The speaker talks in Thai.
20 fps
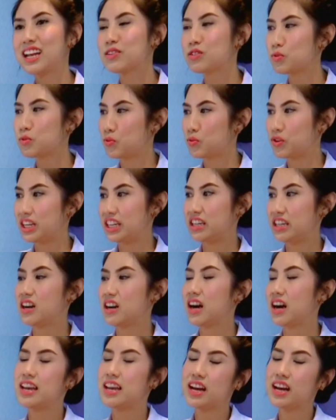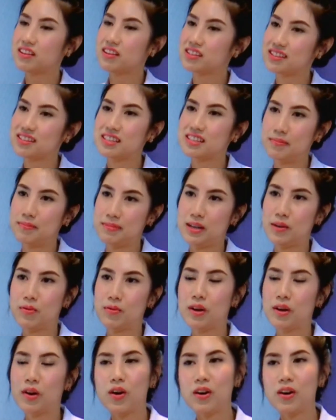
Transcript: ถ้าเราสูบบุหรี่เยอะอันนี้ก็จะเสื่อมเร็ว